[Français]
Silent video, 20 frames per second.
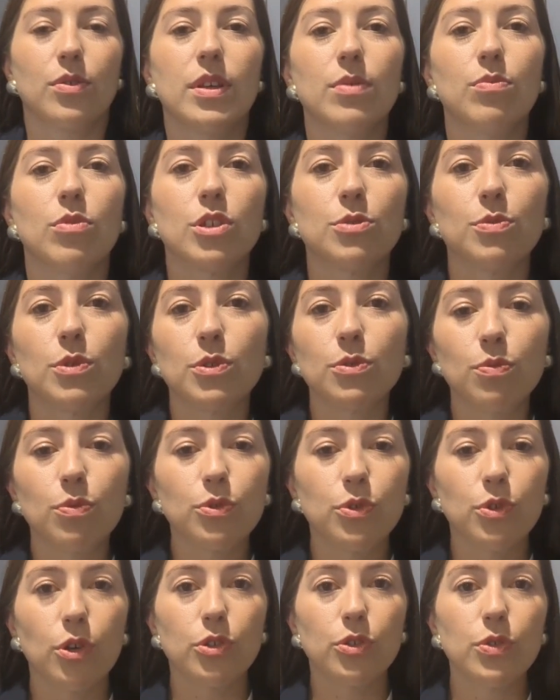Écoutez, moi je pense
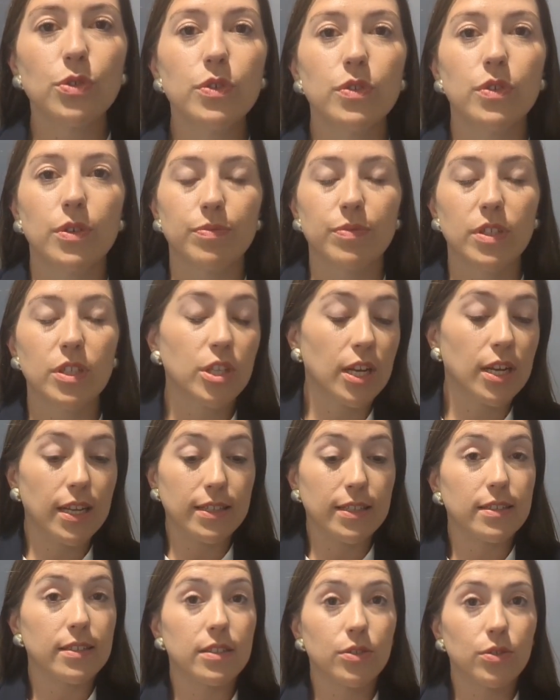plusieurs choses. Déjà, la
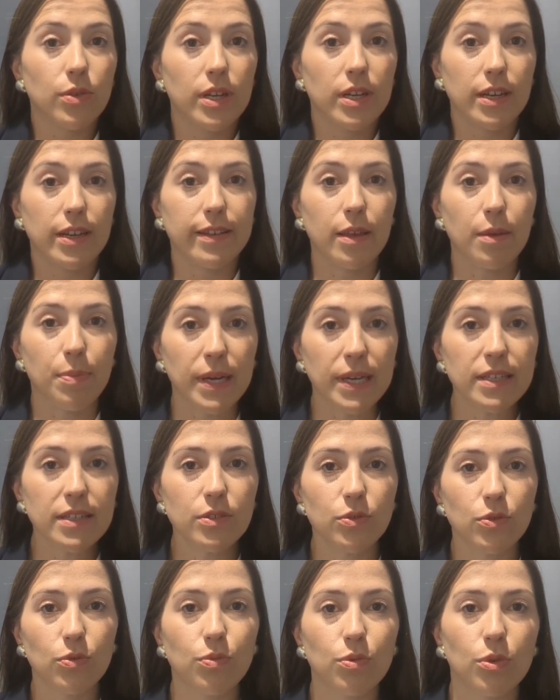décision, elle a été
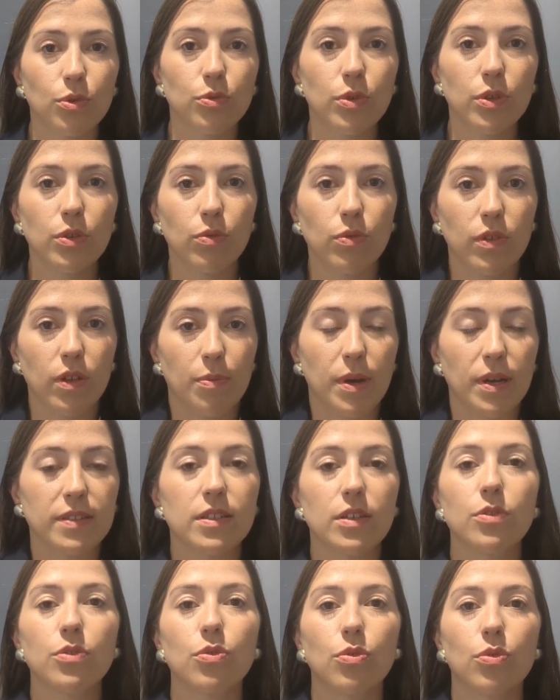prise, donc pour nous, il nous
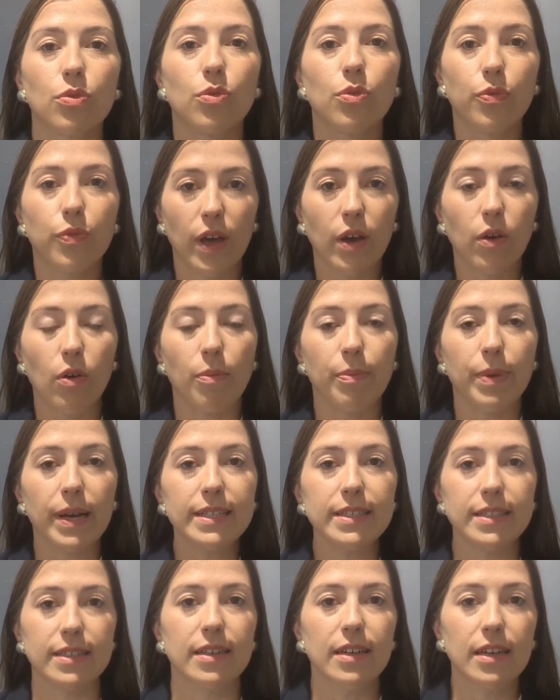appartient de, faire
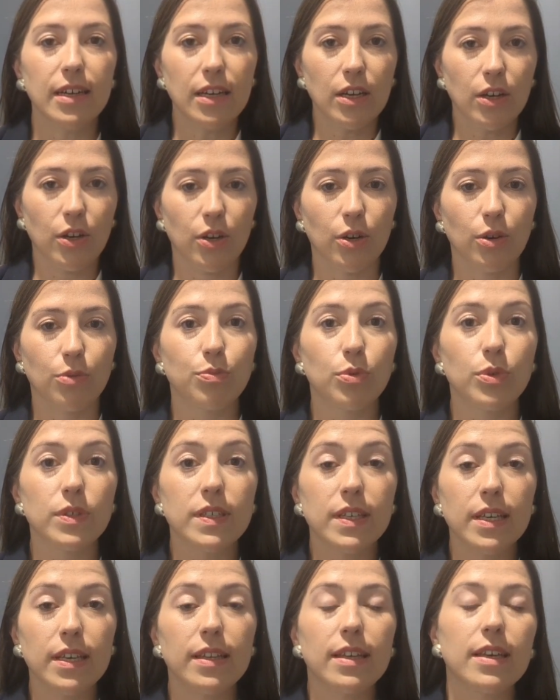campagne. Euh, pour
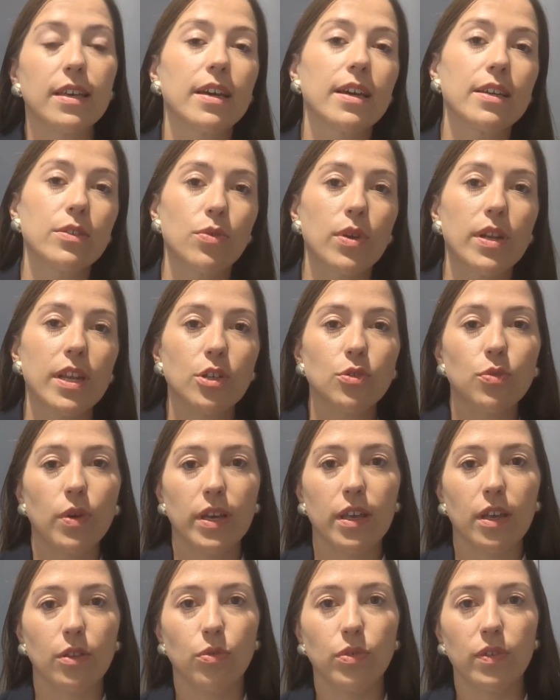ce qui est des résultats, je
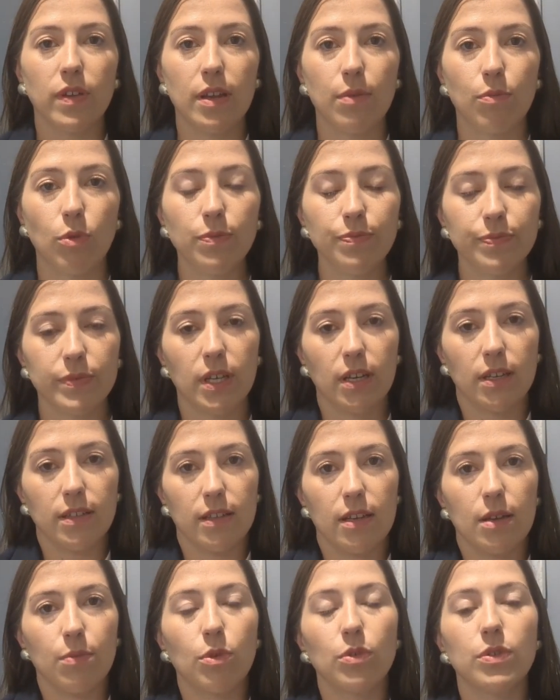crois qu'il y a deux éléments. Il y a
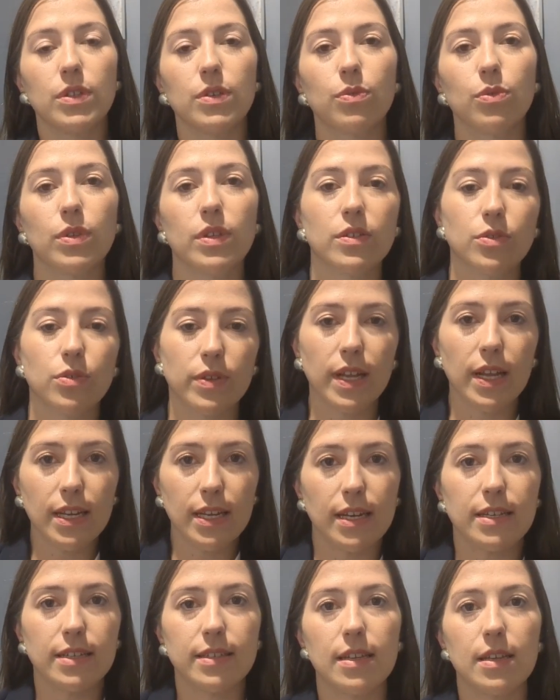les éléments au niveau national, il
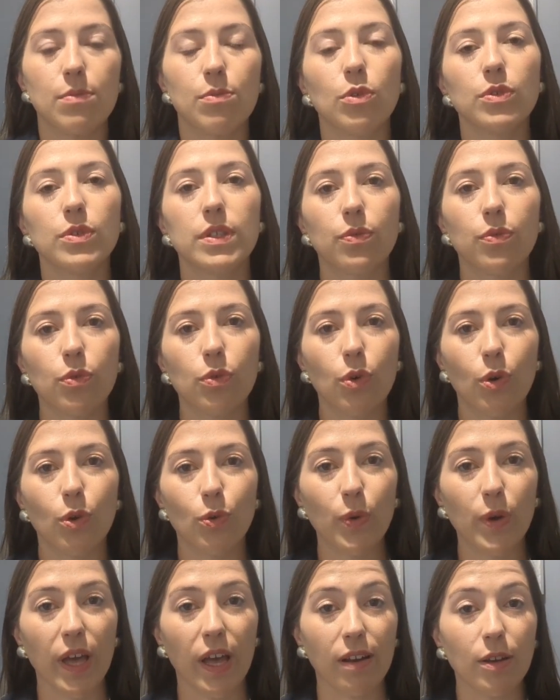y a les éléments au niveau euh,
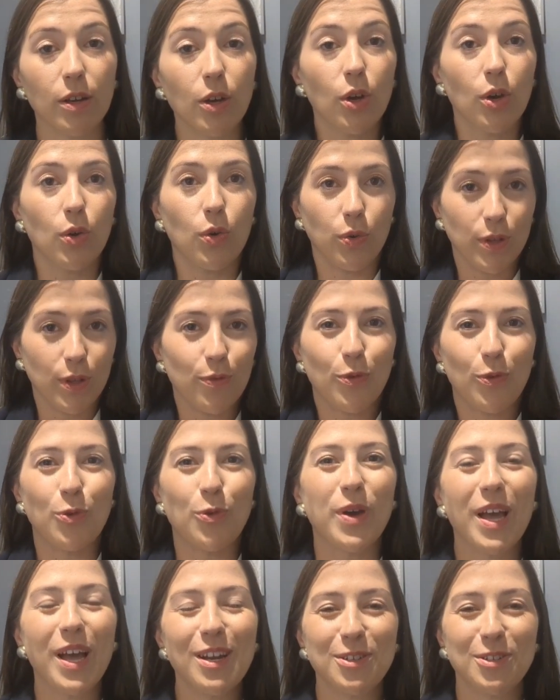local. Au niveau
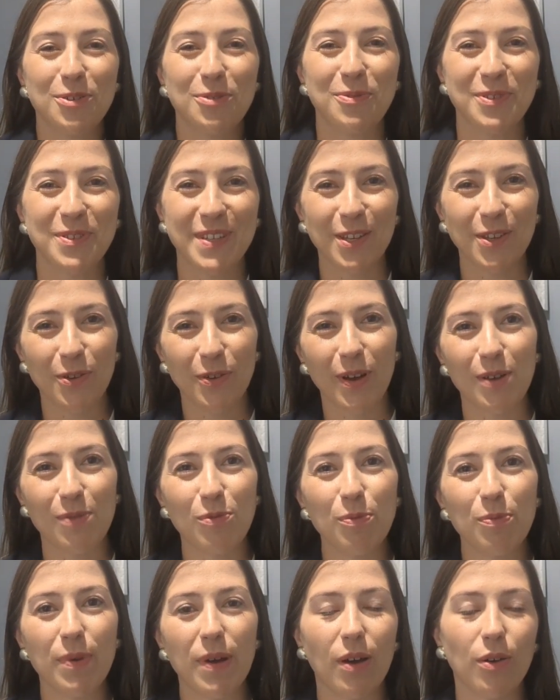local, je commence
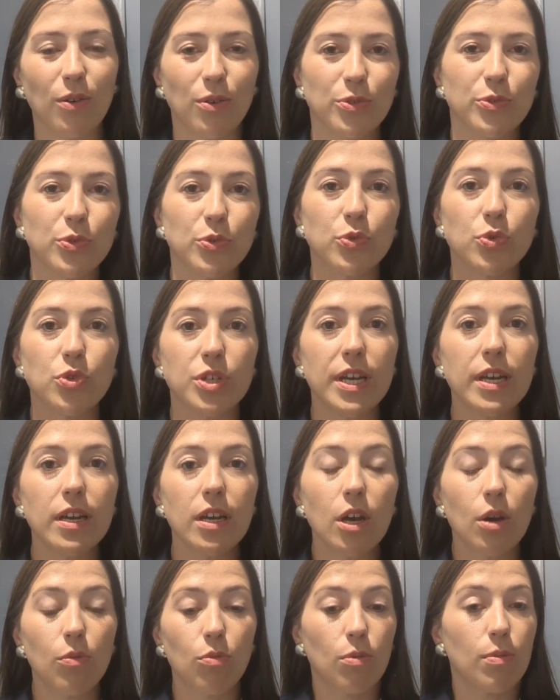naturellement par euh, ce sujet.
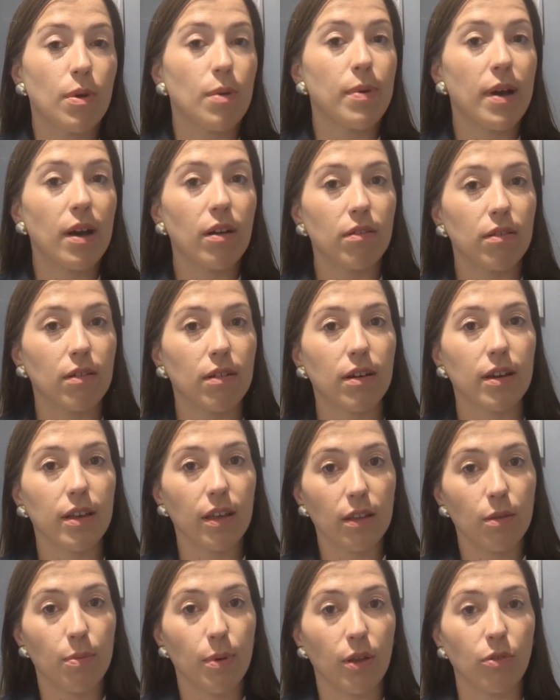Pour ma part,
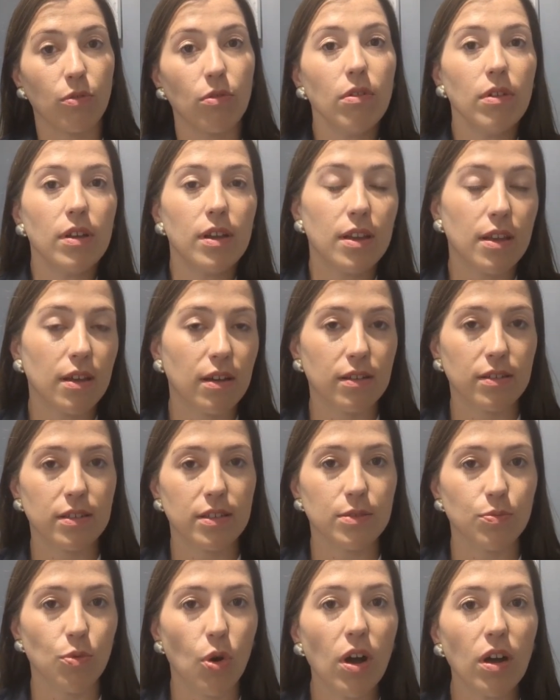rien n'est perdu, il y a
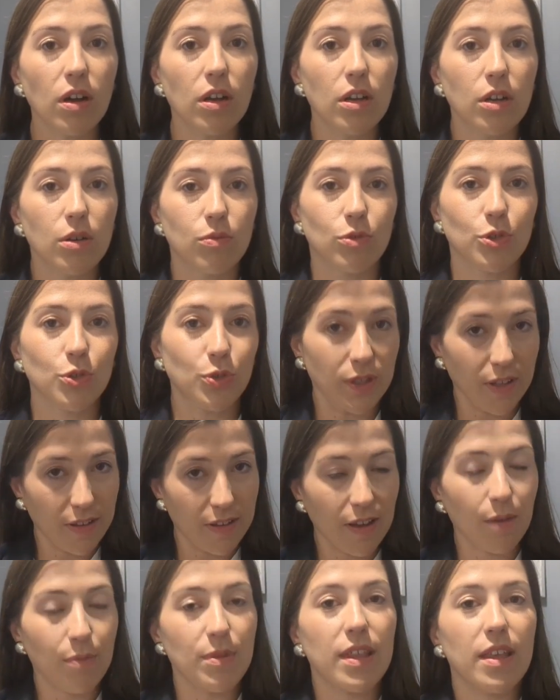un espoir. Moi, je suis
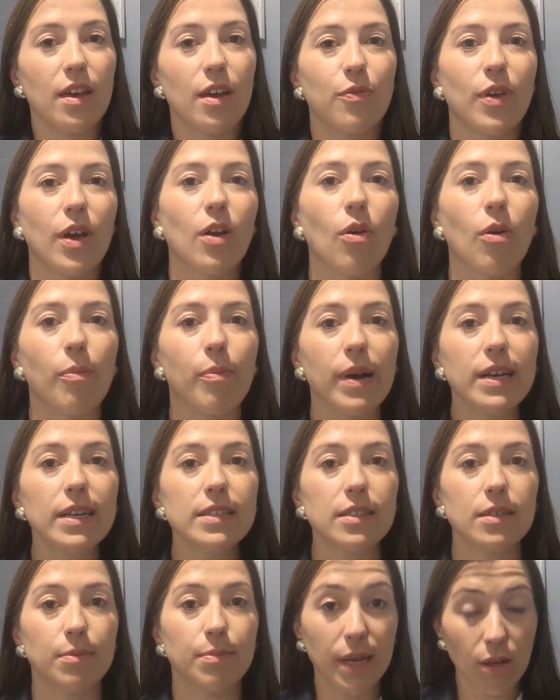déterminée à faire
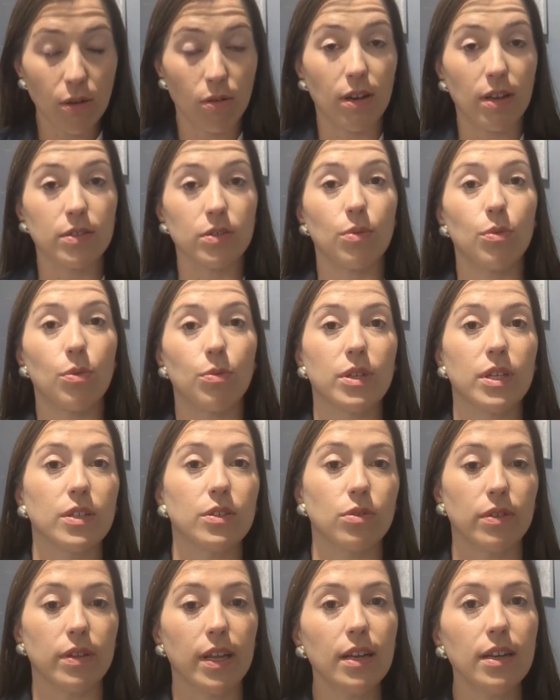campagne, à battre le Rassemblement
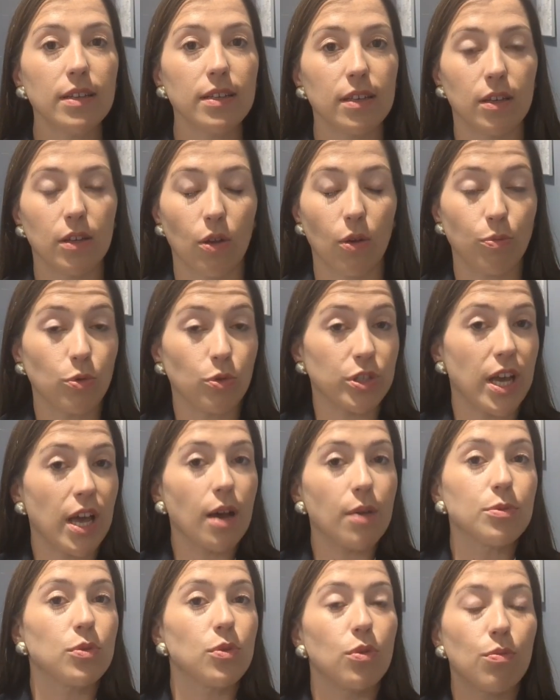national, qui est un projet
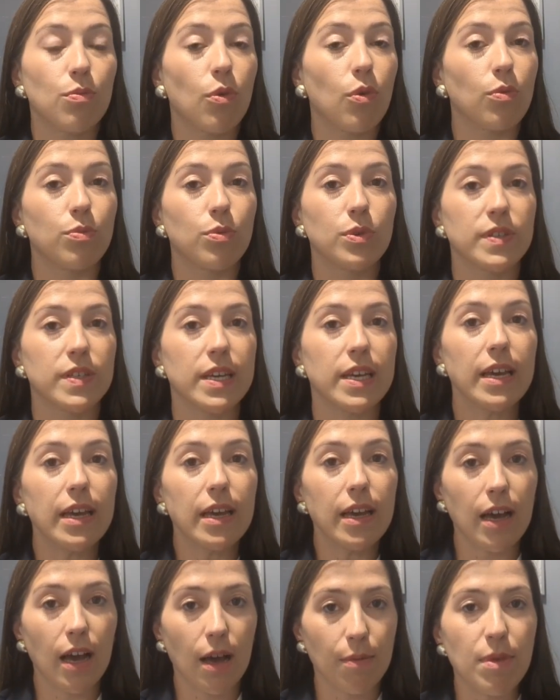absolument opposé
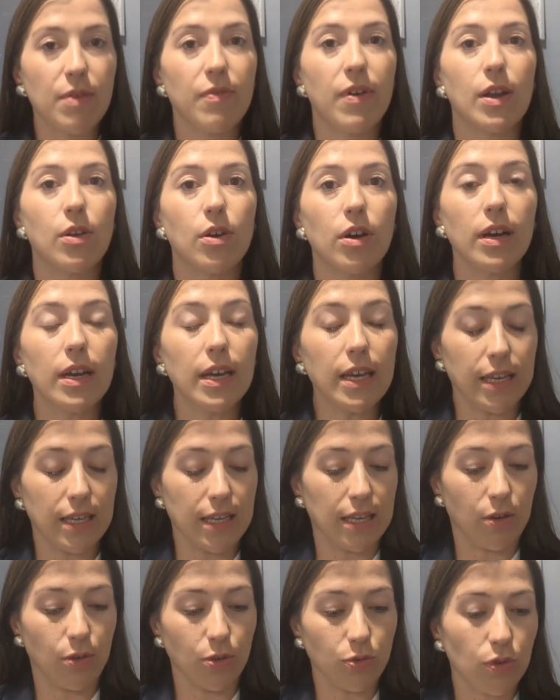à mes valeurs
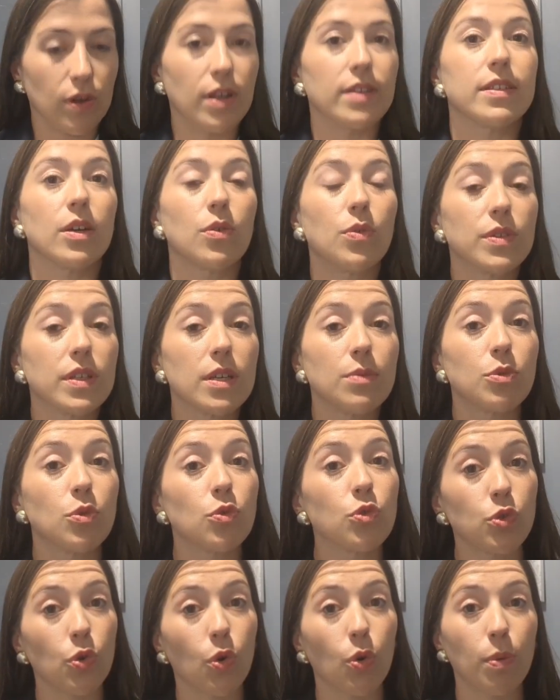et sur la
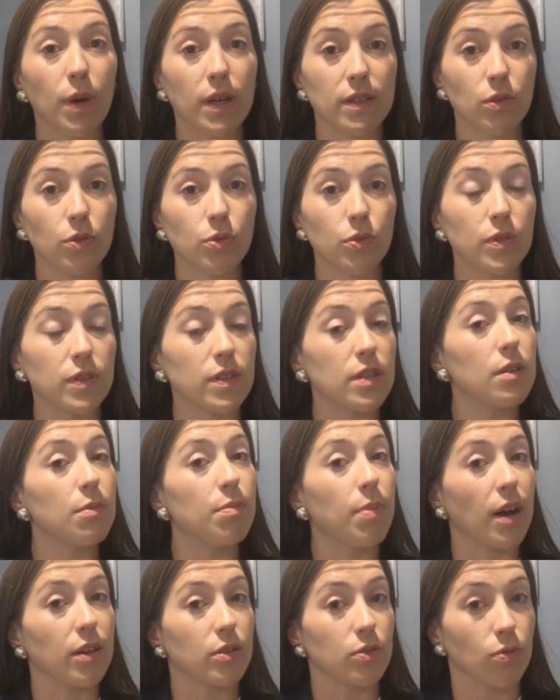circonscription que je représente aussi
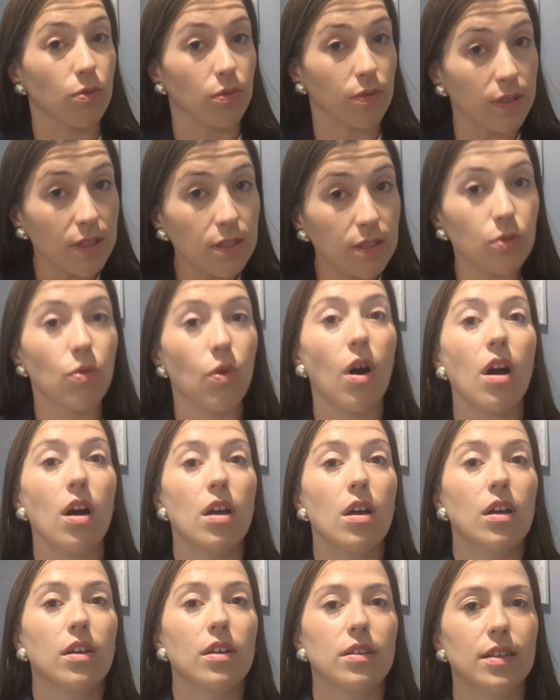par son
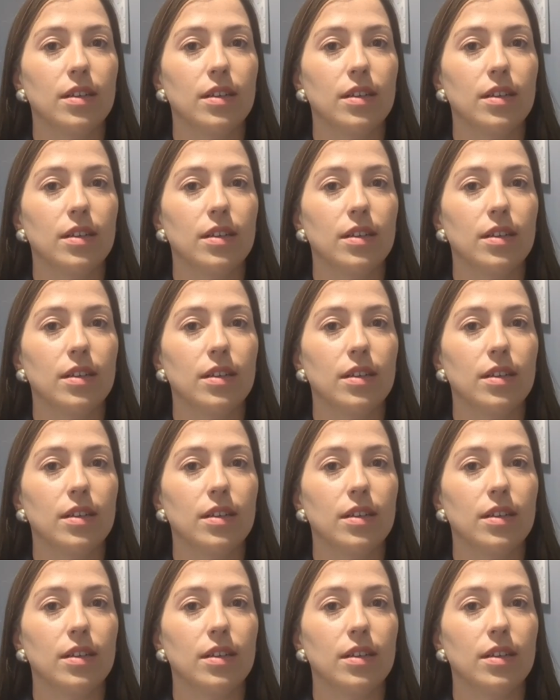histoire.